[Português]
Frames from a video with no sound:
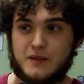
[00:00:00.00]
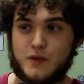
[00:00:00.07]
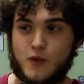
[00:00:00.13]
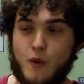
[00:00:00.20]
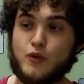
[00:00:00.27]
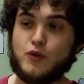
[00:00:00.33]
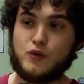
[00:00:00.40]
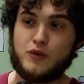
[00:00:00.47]

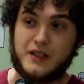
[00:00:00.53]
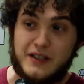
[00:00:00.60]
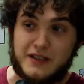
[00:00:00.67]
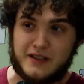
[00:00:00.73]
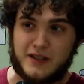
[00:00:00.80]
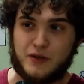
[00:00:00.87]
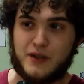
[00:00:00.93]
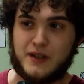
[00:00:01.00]
como
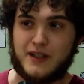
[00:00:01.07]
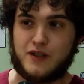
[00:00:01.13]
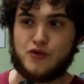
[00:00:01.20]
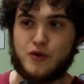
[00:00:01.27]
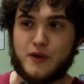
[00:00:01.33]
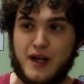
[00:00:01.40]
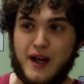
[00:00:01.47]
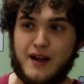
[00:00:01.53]
turista, eu tentei
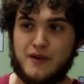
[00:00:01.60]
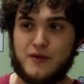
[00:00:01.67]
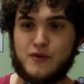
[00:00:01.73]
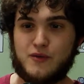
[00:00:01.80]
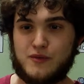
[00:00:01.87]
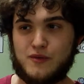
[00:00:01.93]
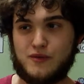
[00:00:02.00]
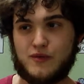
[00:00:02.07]
jogar
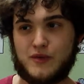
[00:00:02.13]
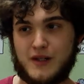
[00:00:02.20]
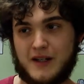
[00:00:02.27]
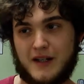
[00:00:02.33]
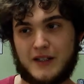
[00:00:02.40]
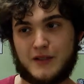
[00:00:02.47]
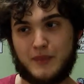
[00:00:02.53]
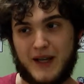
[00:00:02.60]
com eh,
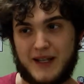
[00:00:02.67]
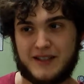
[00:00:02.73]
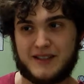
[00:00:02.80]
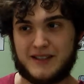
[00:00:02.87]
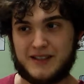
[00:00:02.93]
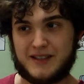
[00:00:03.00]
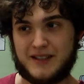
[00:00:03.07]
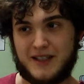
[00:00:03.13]
as
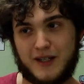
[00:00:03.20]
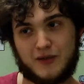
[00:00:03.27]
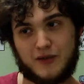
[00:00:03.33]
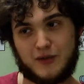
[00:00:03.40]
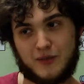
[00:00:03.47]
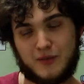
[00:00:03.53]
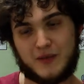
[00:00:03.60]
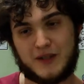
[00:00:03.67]
peças que a
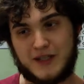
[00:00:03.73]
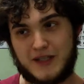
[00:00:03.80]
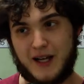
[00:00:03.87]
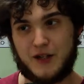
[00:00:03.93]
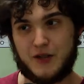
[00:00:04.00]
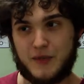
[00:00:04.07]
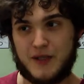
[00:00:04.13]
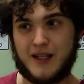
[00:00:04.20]

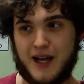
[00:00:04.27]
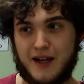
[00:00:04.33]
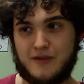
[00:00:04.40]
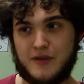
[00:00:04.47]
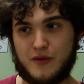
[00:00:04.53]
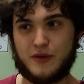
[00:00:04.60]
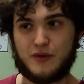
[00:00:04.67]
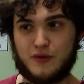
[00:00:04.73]
cidade me dava
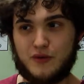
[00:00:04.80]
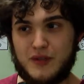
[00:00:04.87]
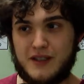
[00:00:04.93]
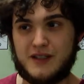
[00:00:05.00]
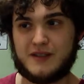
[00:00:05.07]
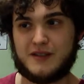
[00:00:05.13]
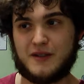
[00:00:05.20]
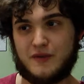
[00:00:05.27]
enquanto
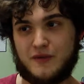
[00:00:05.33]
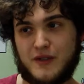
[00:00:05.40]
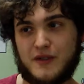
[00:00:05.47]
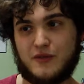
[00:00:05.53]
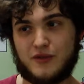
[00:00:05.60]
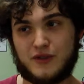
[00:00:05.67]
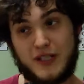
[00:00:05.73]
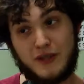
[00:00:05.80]
turista. Enfim,
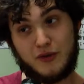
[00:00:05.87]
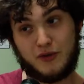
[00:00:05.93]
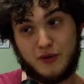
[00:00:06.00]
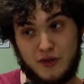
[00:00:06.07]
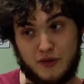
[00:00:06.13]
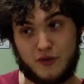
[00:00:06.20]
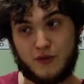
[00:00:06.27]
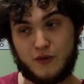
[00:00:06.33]
no centro
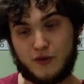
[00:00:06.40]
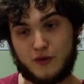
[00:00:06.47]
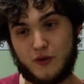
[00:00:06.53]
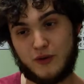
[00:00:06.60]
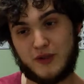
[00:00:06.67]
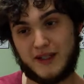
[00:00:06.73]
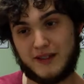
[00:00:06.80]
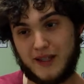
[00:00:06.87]
turístico de Moscou,
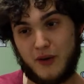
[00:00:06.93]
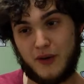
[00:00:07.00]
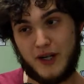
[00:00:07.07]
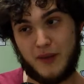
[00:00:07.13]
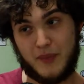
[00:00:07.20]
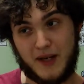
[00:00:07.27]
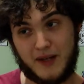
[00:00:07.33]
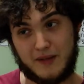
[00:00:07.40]
tentar
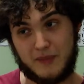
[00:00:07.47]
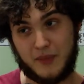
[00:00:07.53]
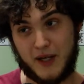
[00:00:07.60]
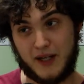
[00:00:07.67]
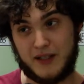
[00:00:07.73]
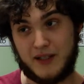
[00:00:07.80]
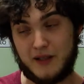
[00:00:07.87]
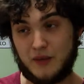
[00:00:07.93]
olhar para
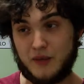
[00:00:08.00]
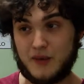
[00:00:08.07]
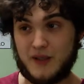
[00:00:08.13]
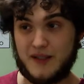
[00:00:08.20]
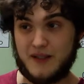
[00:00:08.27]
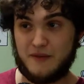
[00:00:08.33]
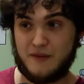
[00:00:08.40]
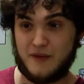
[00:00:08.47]
aquilo
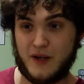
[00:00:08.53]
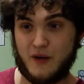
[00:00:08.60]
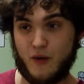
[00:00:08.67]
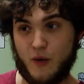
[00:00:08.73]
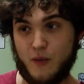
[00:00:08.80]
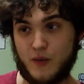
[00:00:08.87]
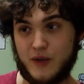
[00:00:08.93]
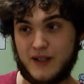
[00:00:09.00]
e ver
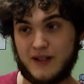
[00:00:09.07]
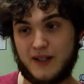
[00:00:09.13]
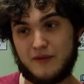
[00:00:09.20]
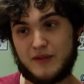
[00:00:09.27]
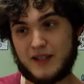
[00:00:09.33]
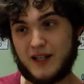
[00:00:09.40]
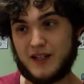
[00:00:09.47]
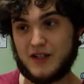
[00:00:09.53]
como que, na
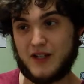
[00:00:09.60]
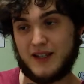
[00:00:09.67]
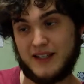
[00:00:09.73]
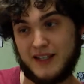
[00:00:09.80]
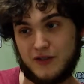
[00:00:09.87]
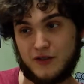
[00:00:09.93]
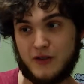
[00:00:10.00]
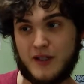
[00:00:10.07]
verdade, é
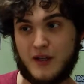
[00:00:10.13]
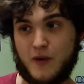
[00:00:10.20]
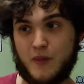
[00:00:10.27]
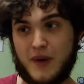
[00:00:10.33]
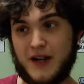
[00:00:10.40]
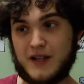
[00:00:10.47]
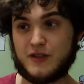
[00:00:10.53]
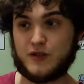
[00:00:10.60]
isso que é o
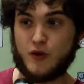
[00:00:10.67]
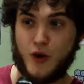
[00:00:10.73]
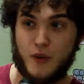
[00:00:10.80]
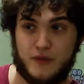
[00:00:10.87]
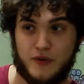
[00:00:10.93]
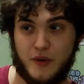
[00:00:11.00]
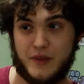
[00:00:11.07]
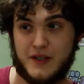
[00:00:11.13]
mais
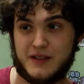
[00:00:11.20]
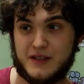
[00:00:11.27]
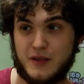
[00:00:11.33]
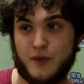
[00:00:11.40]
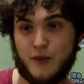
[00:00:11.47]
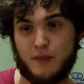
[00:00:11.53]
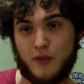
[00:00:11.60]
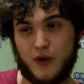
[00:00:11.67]
óbvio, a
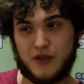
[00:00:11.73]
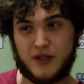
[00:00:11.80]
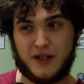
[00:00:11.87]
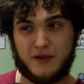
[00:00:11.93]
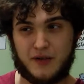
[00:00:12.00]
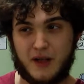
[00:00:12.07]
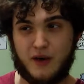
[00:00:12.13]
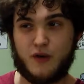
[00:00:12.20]
princípio, pode
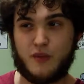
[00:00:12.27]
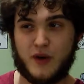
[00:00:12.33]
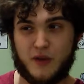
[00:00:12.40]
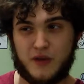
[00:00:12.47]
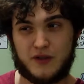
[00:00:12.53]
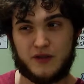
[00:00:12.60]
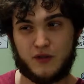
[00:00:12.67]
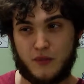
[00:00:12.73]
revelar alguma
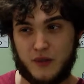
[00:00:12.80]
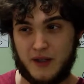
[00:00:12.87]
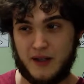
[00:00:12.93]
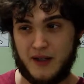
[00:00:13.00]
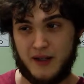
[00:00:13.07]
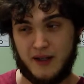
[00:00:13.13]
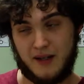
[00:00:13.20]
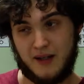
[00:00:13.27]
coisa sobre
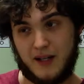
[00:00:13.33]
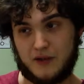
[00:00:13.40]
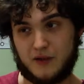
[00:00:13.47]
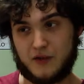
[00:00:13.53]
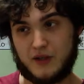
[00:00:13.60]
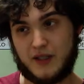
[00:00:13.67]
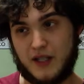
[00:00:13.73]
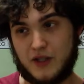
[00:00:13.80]
a
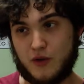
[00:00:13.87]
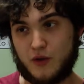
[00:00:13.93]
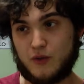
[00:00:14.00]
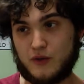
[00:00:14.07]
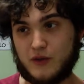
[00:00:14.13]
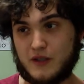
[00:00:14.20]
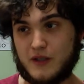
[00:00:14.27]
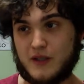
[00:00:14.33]
sociedade
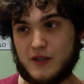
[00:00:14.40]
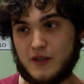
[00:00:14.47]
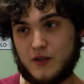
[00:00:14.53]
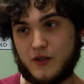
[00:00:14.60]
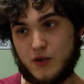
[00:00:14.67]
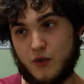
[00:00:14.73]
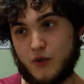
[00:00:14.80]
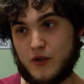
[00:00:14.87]
russa
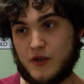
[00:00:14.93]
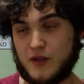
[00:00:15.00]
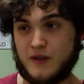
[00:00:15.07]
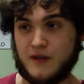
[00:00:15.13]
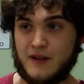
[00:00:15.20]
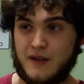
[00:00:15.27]
de hoje